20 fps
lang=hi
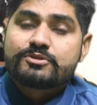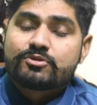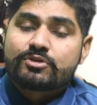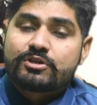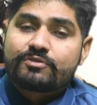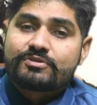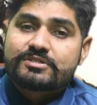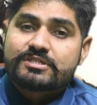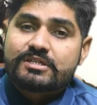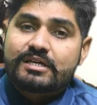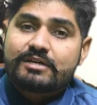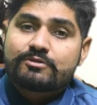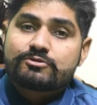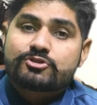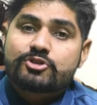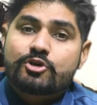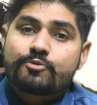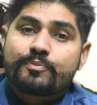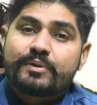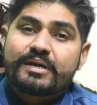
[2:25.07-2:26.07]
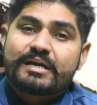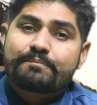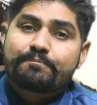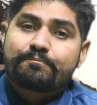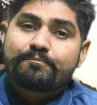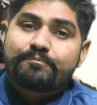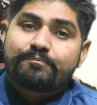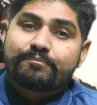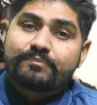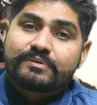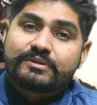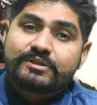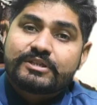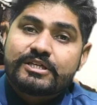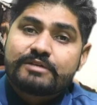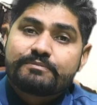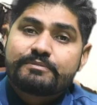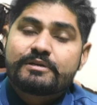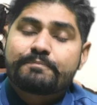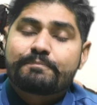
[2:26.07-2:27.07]
सब्जियों की फसल है उसके ऊपर एक
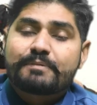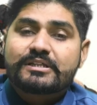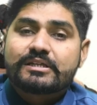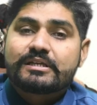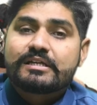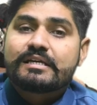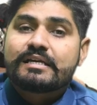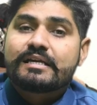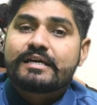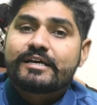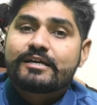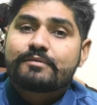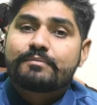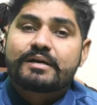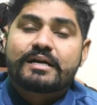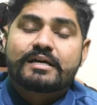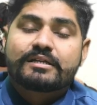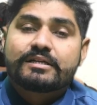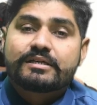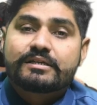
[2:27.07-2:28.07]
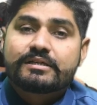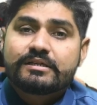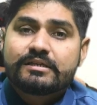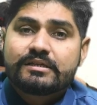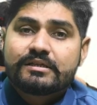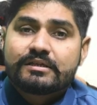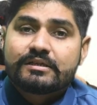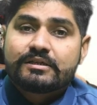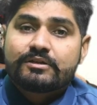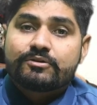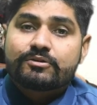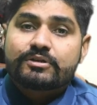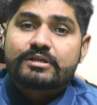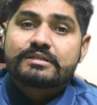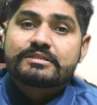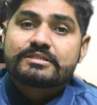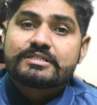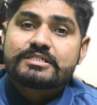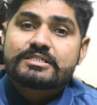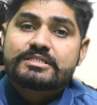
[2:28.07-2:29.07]
धीमी पतली लेयर बना देगी
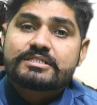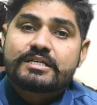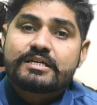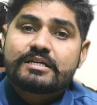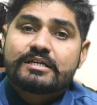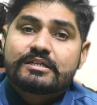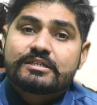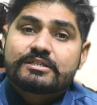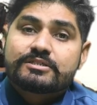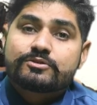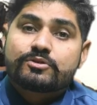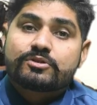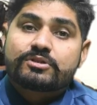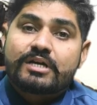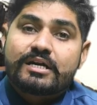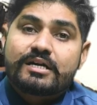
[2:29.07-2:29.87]
ओके जिससे जो